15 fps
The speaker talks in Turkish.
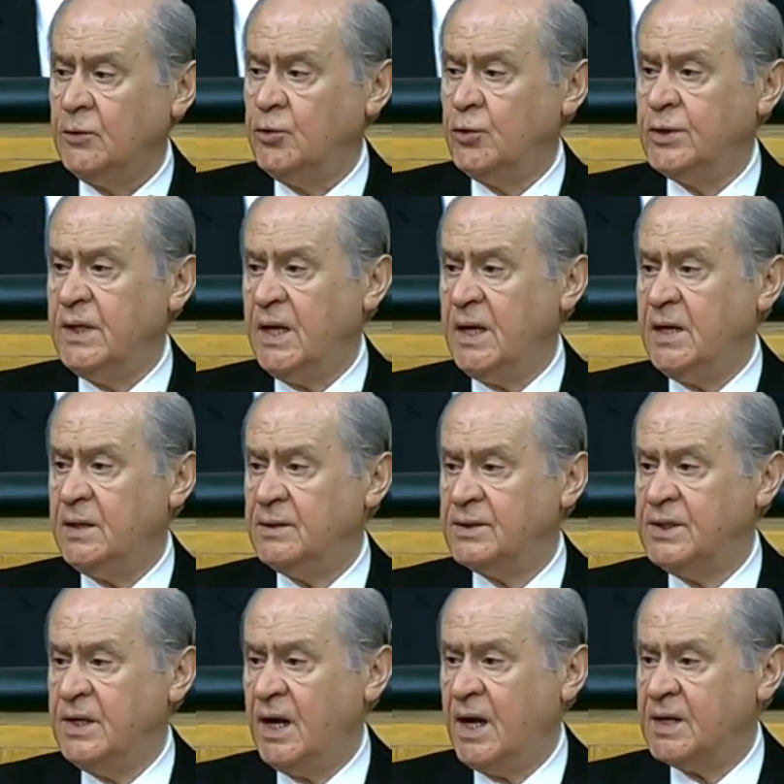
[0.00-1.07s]
Türkiye'nin
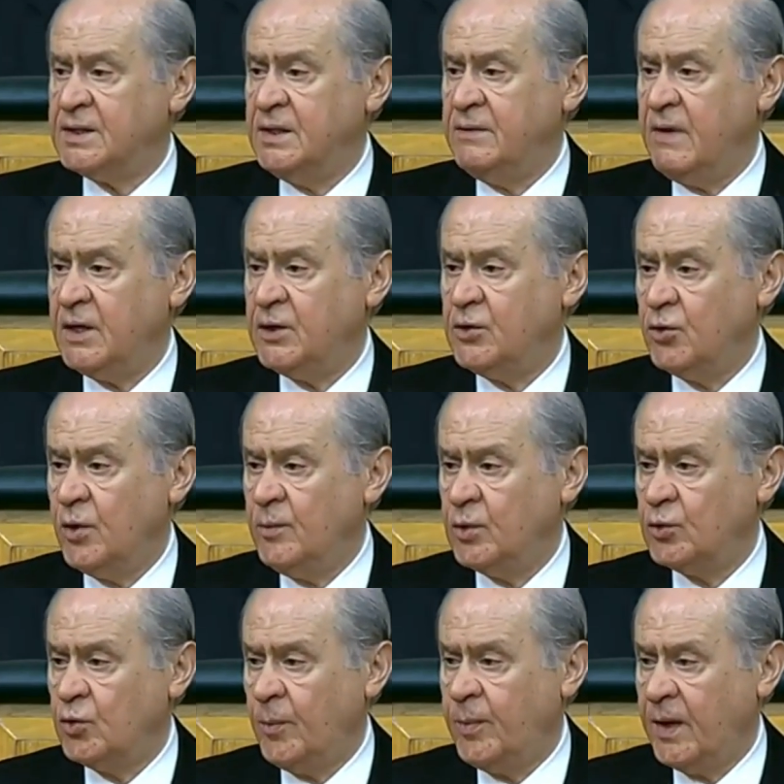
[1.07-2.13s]
siyasi ve
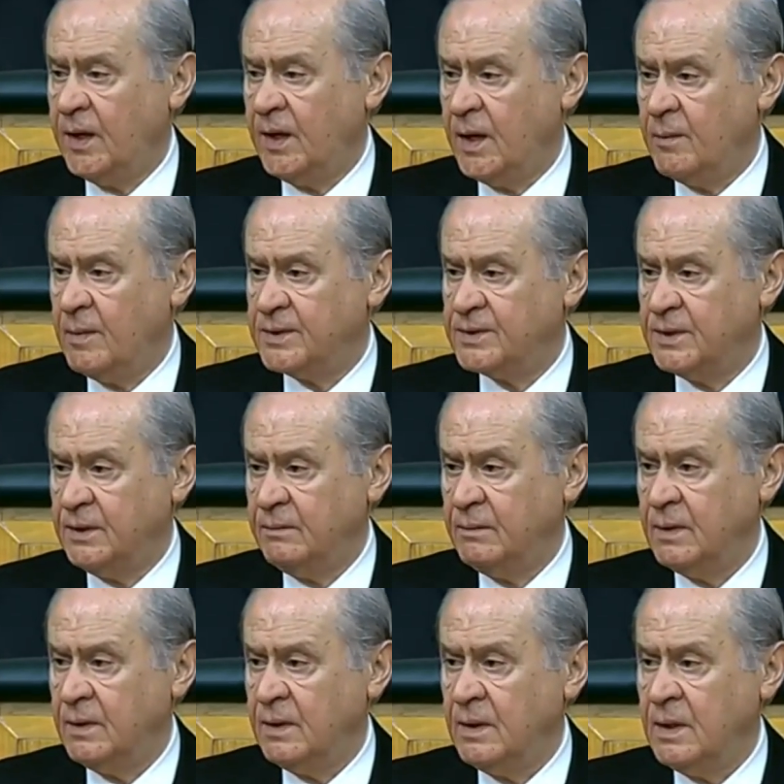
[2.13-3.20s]
ekonomik toparlanması,
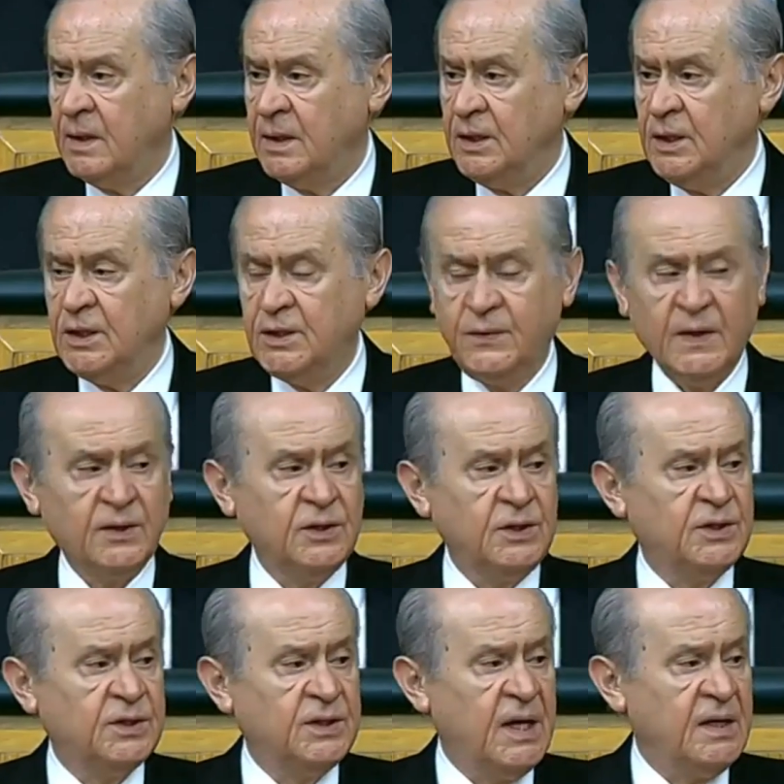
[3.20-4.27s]
iç ve
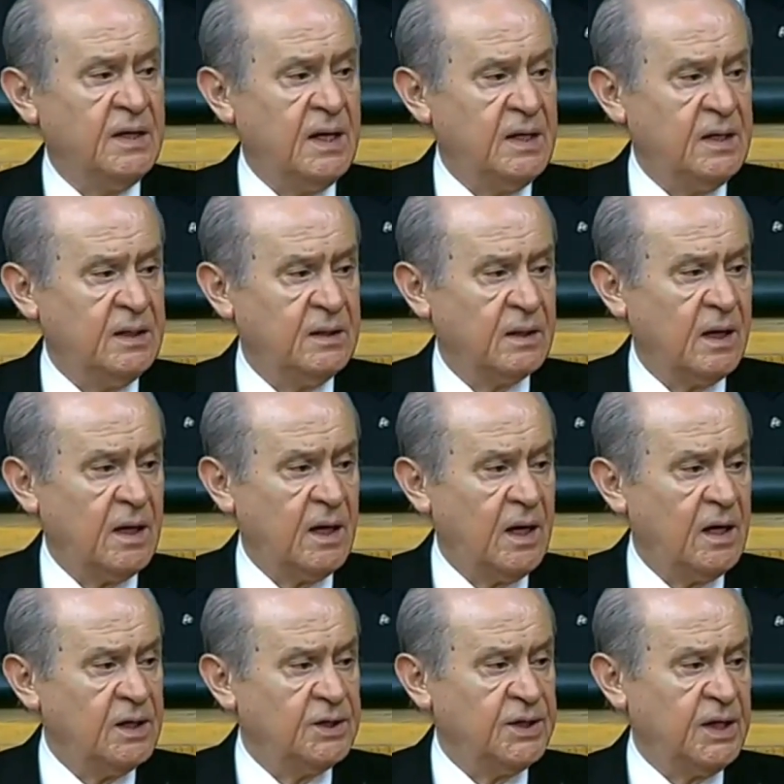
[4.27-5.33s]
dış dengenin
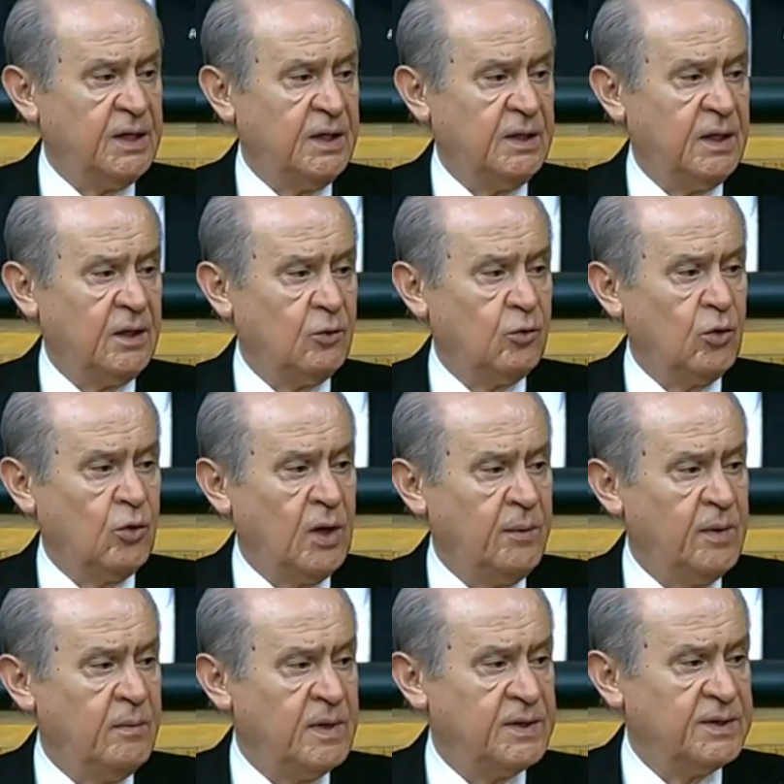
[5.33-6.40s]
kararlı şekilde
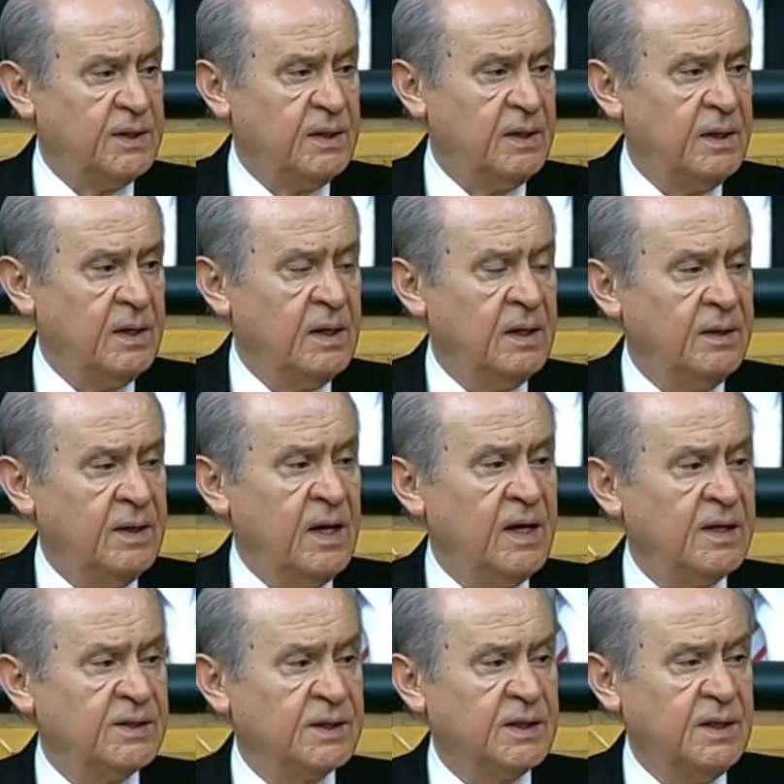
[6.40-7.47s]
kurulabilmesi ne
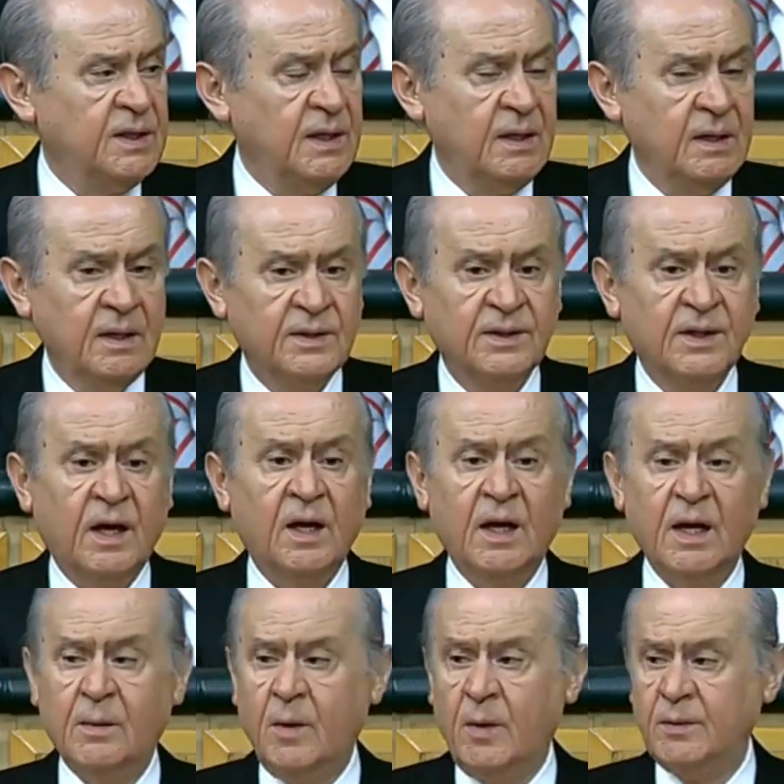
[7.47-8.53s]
yazık ki
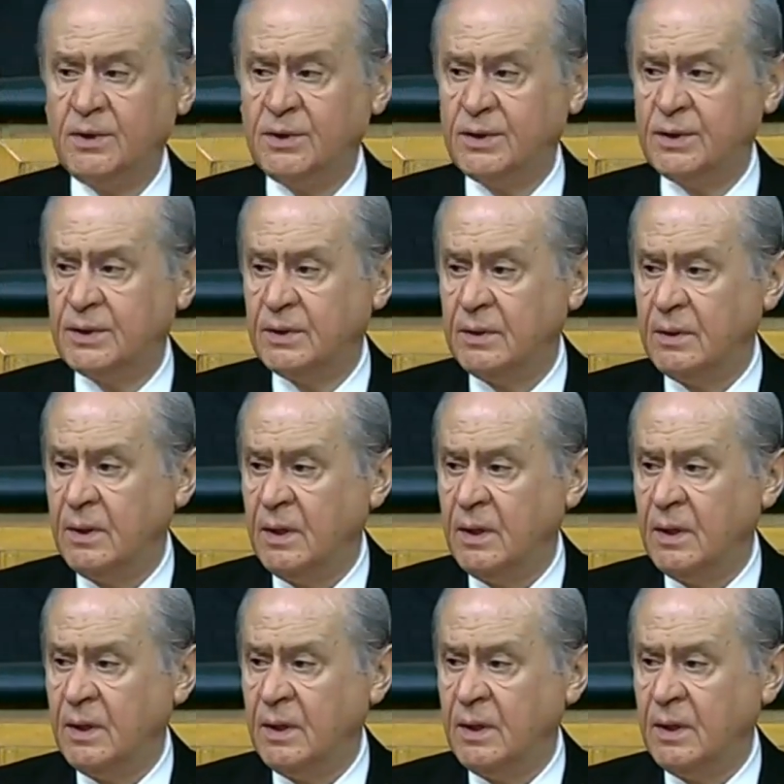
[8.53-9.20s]
sağlanamamıştır.